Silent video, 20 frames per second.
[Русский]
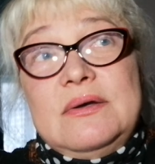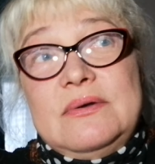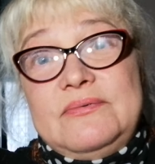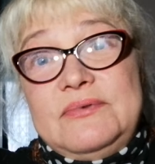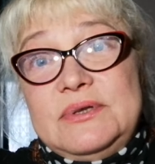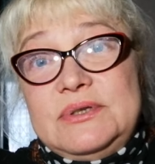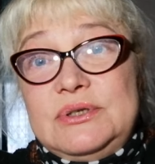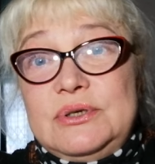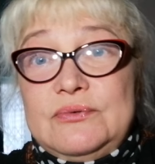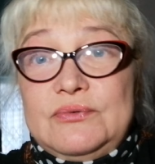
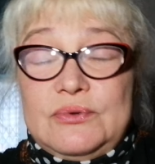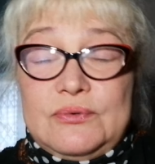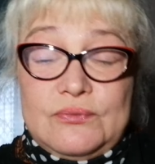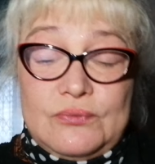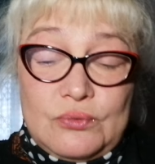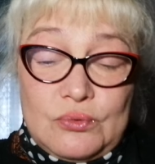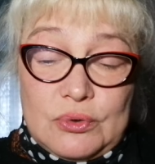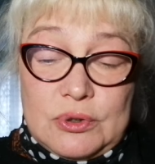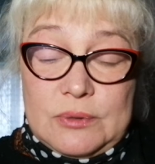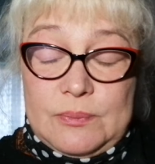Видео в
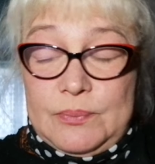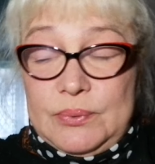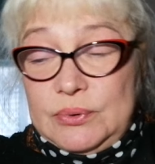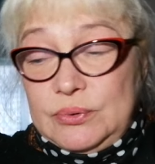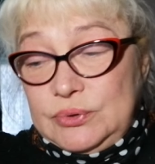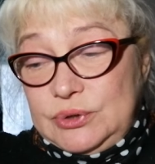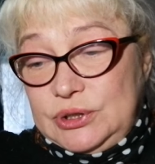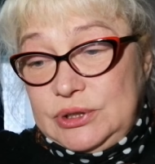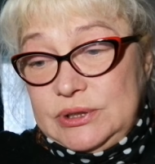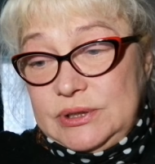двух
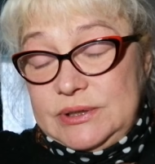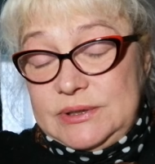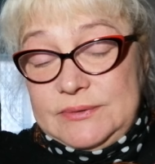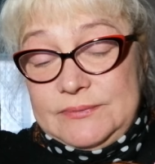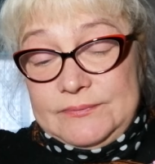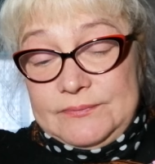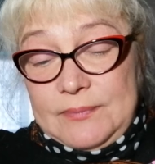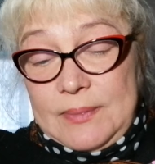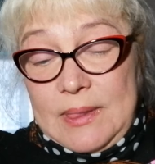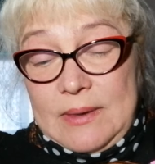
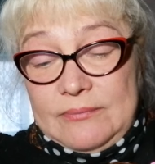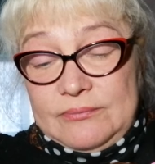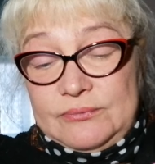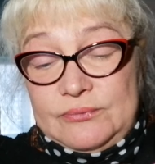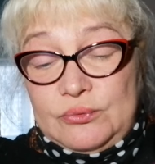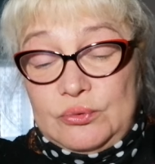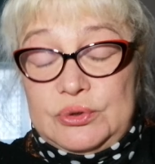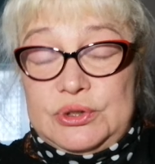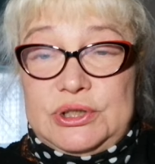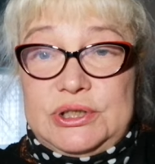получилось в
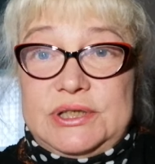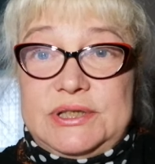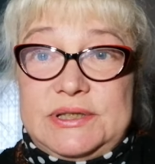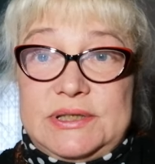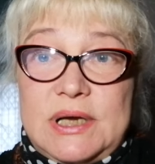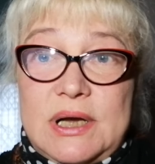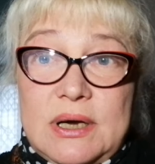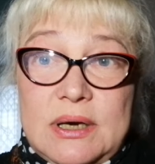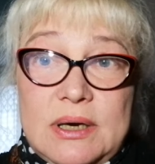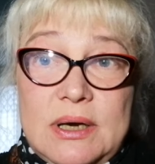двух
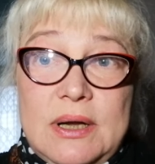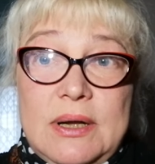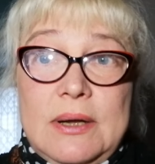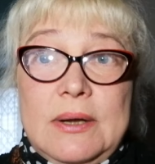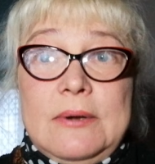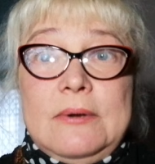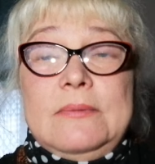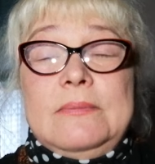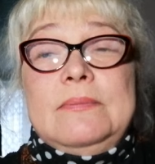частях –